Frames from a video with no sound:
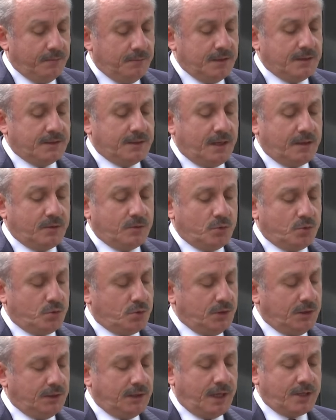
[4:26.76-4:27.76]
Bizler
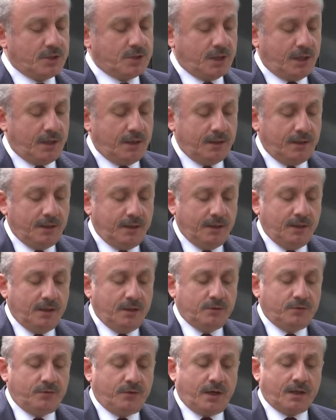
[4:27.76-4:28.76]
yüzyıllarca
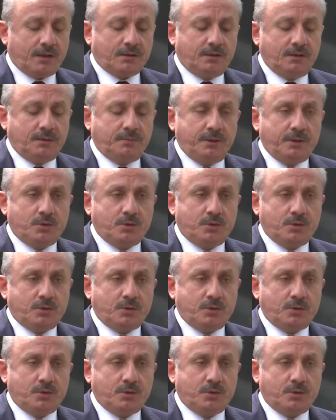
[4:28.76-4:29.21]
farklı